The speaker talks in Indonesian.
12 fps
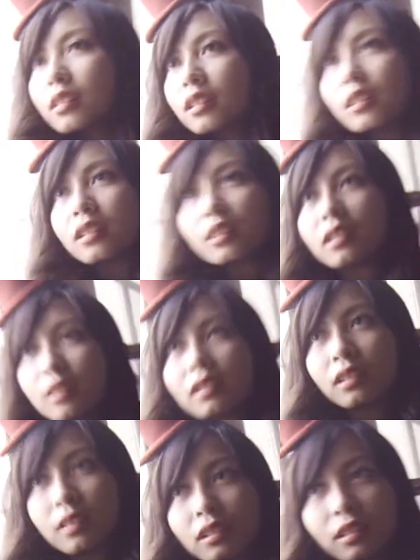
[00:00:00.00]
siap-siap
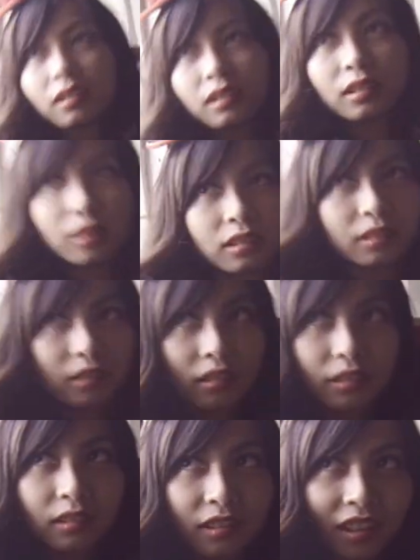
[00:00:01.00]
duluan,
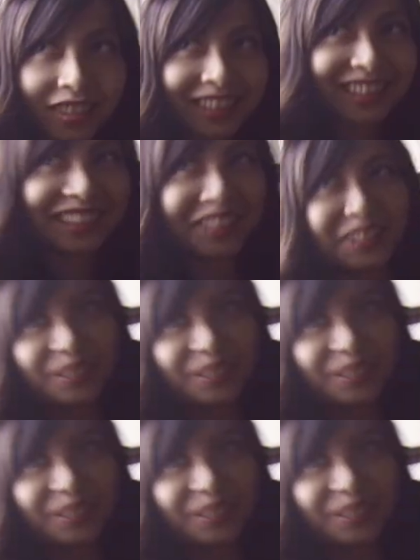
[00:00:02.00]
misalnya kita datang